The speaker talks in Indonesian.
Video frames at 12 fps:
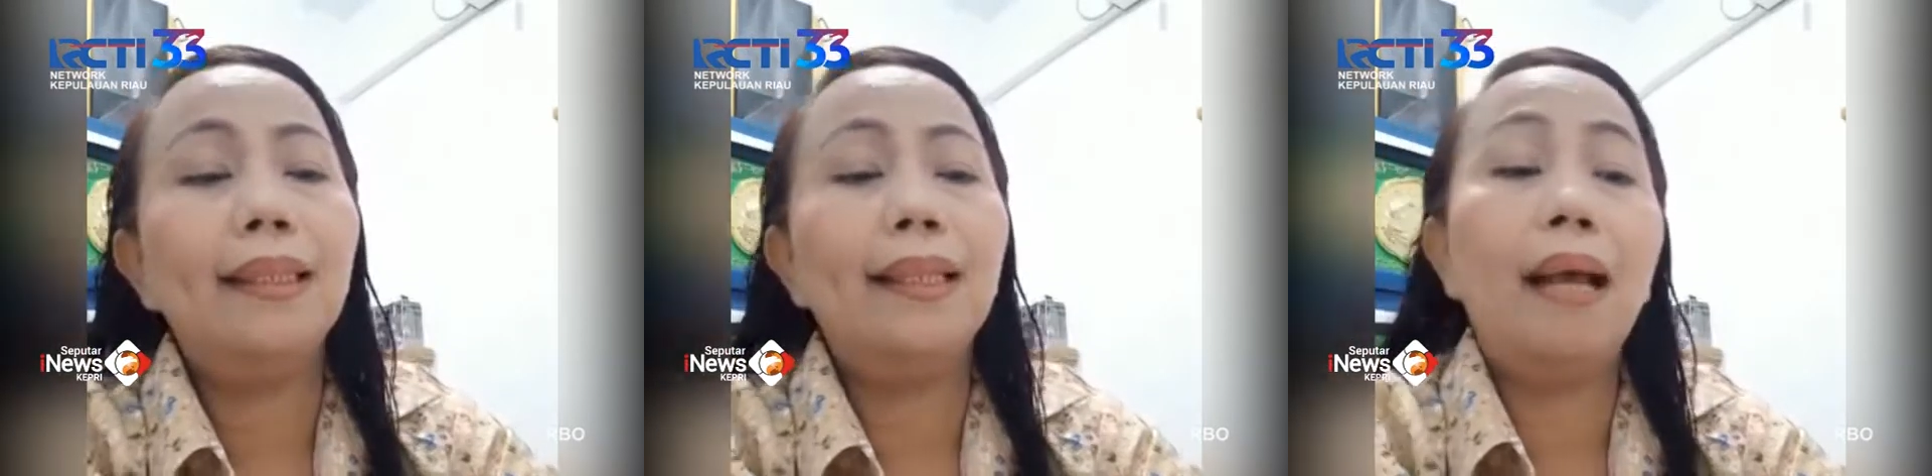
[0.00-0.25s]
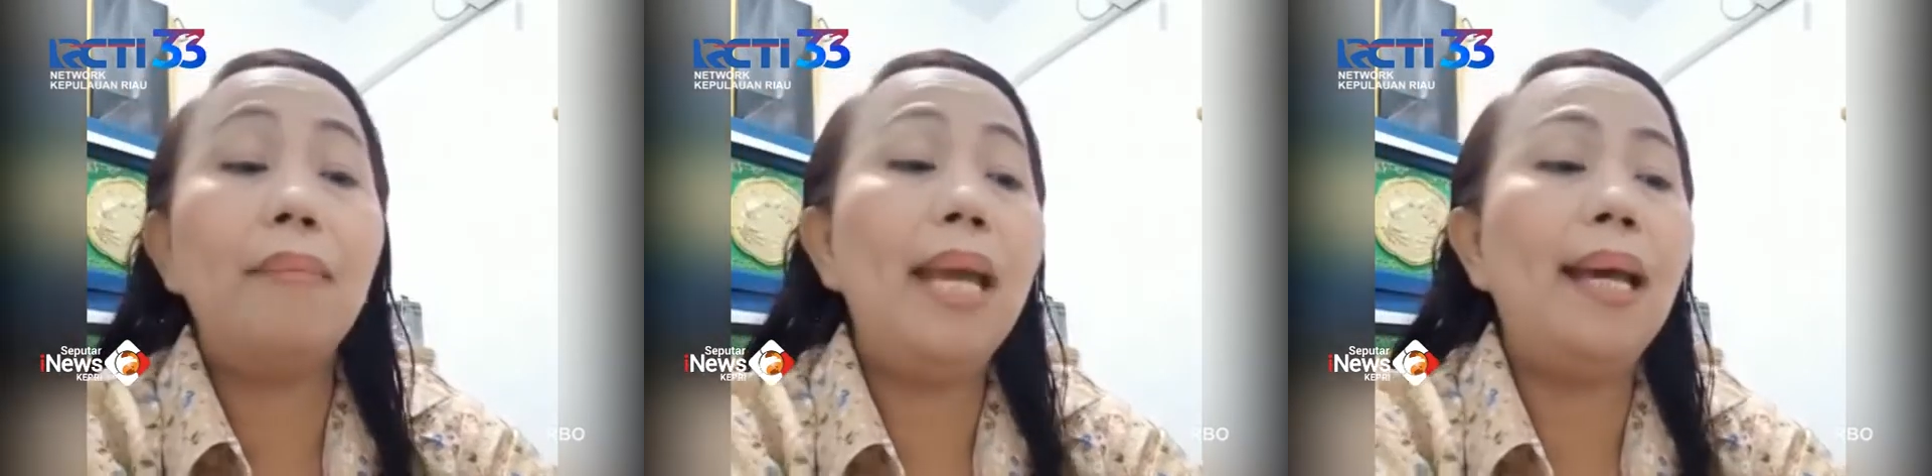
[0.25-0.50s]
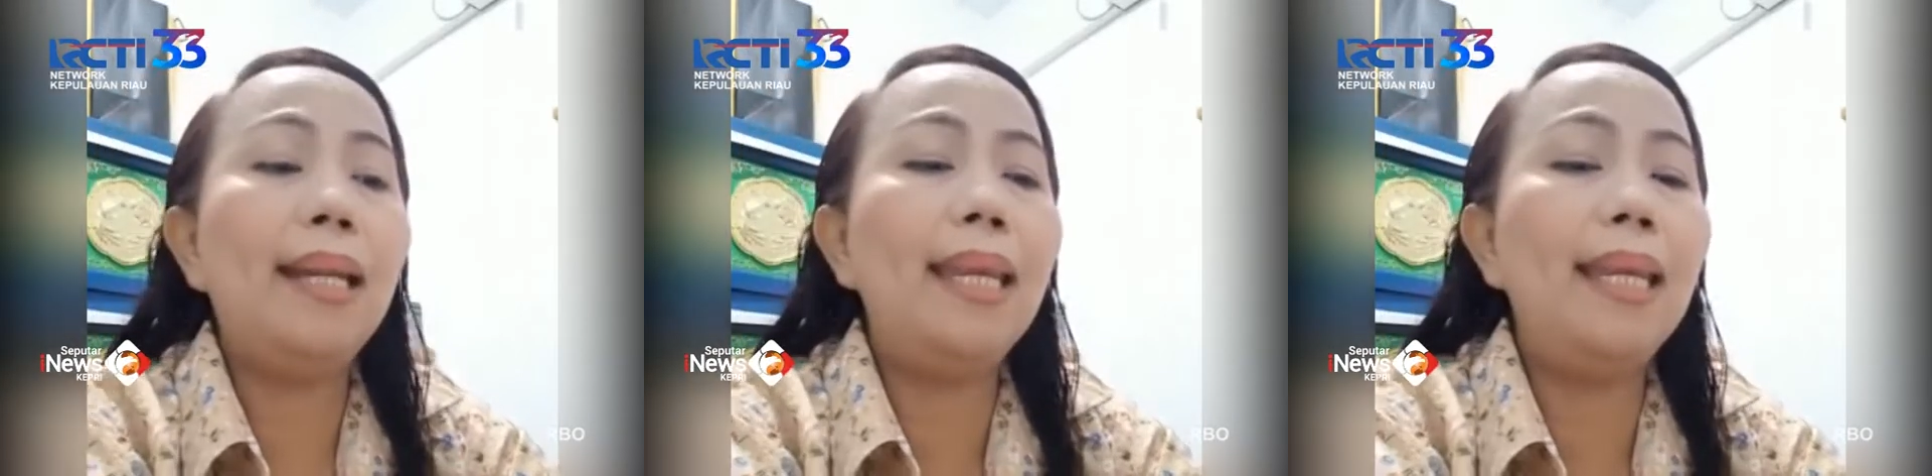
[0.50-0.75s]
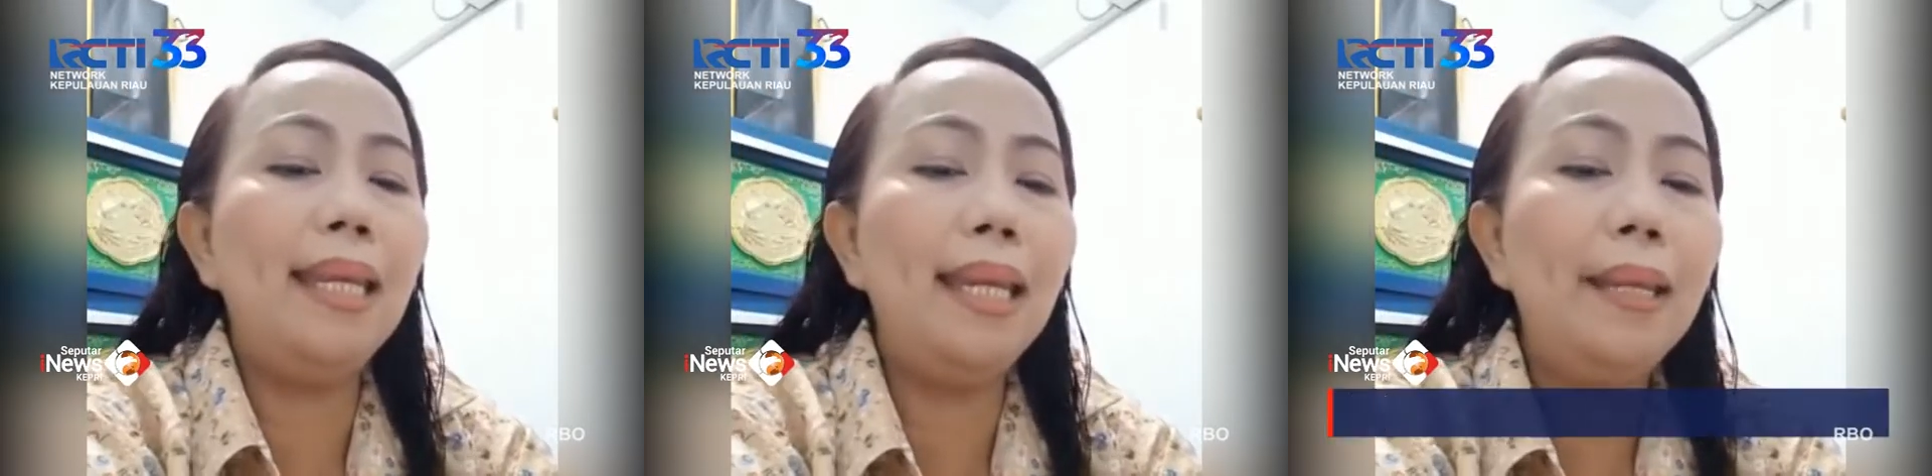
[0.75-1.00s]
kami hari
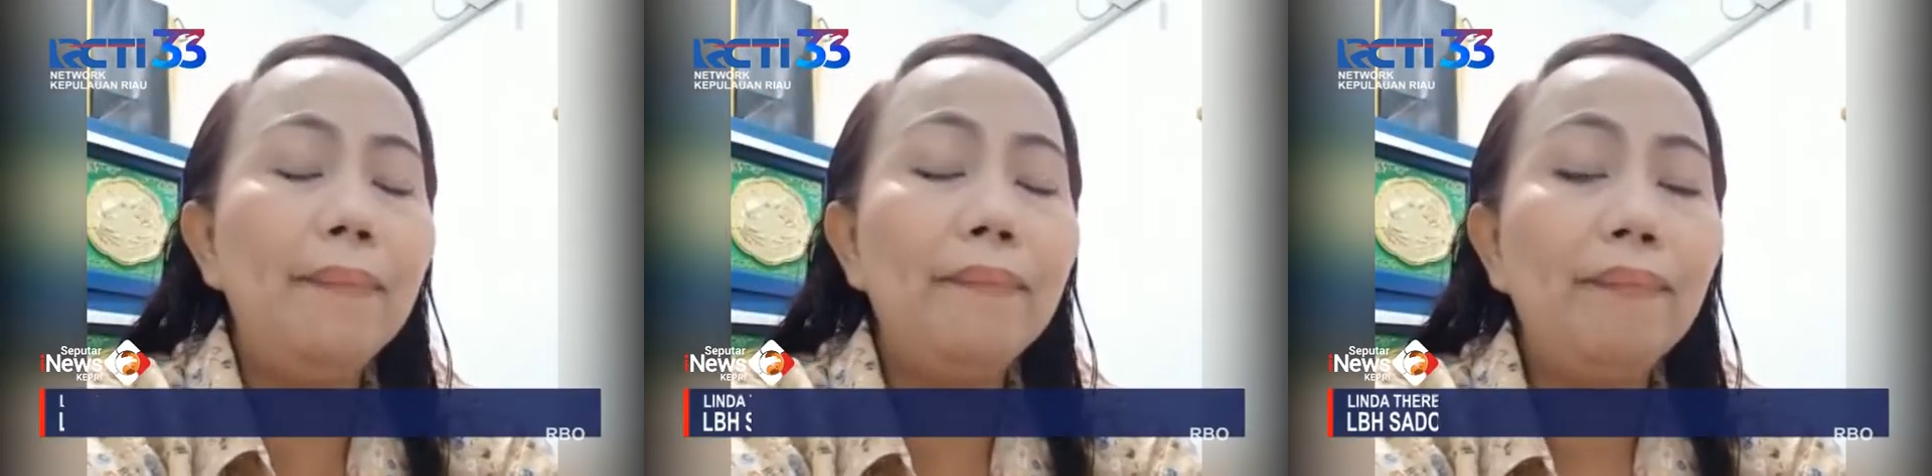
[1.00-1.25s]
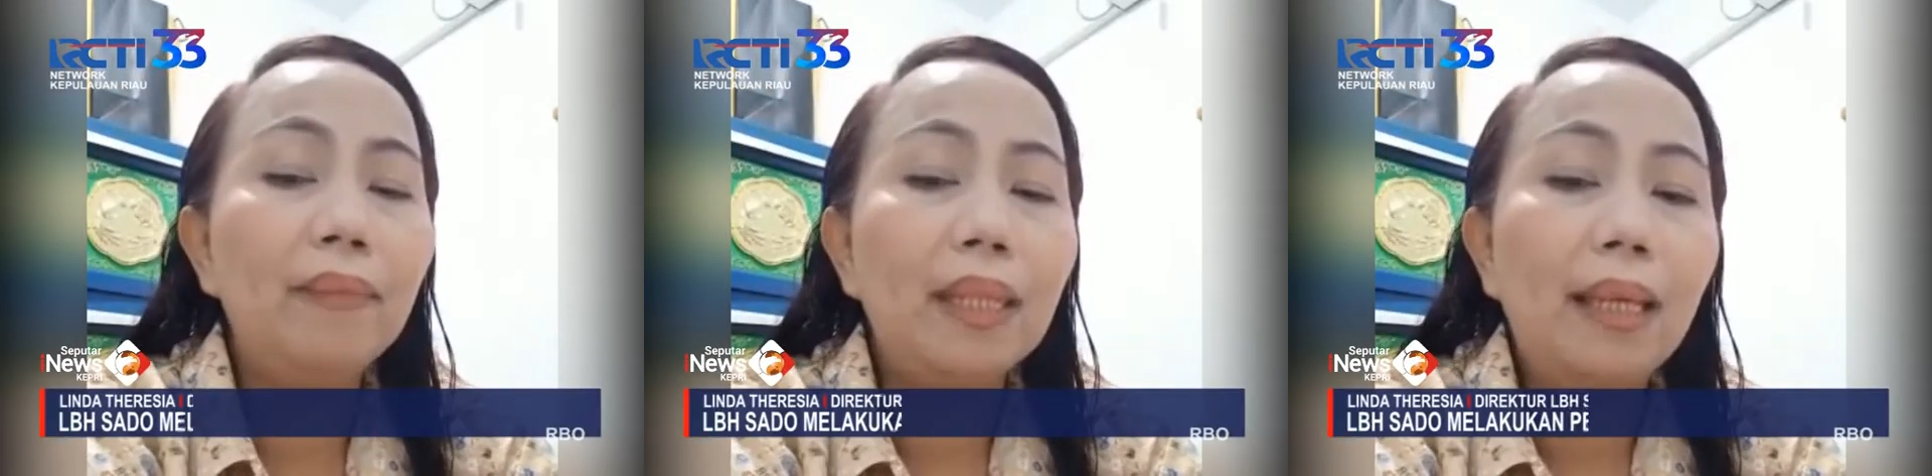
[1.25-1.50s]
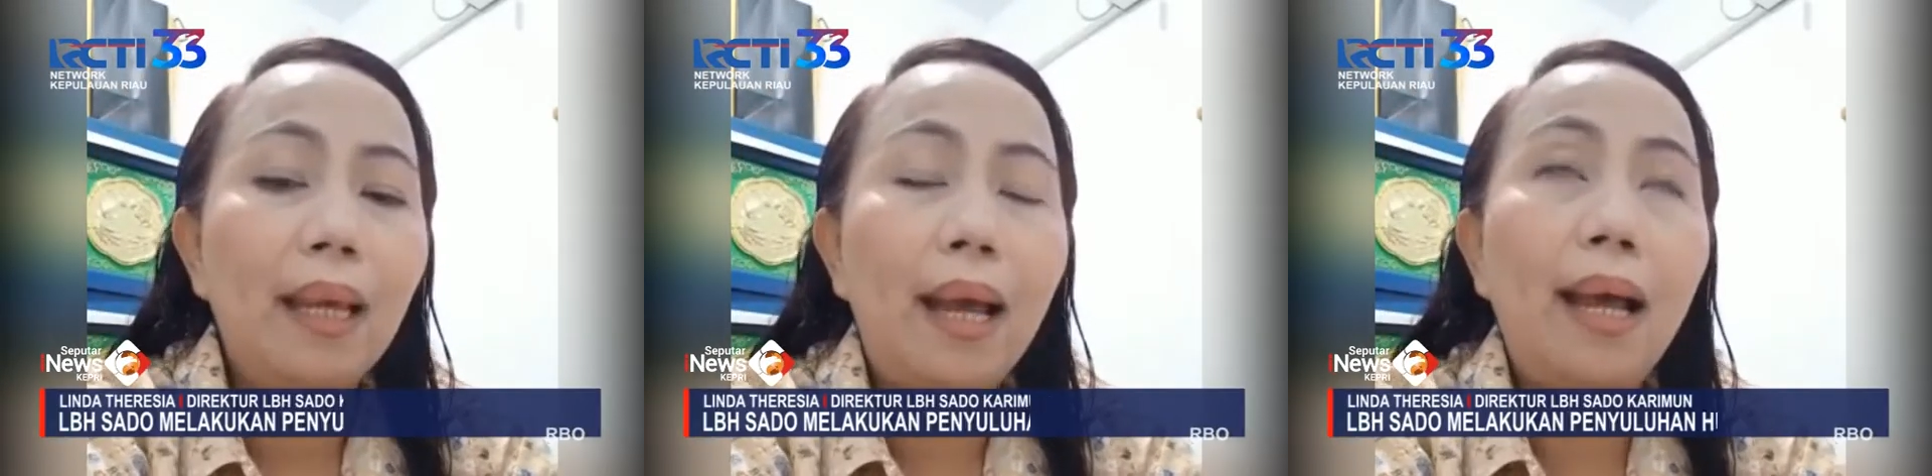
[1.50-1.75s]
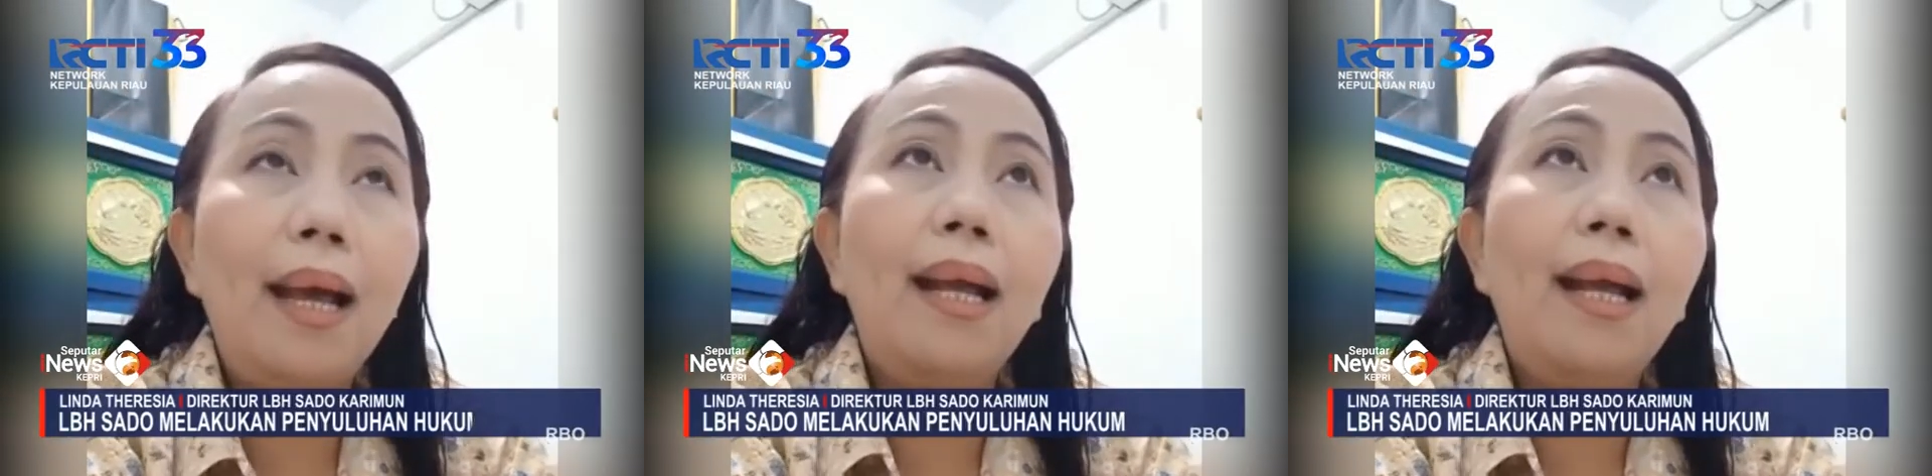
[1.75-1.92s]
ini, Eh,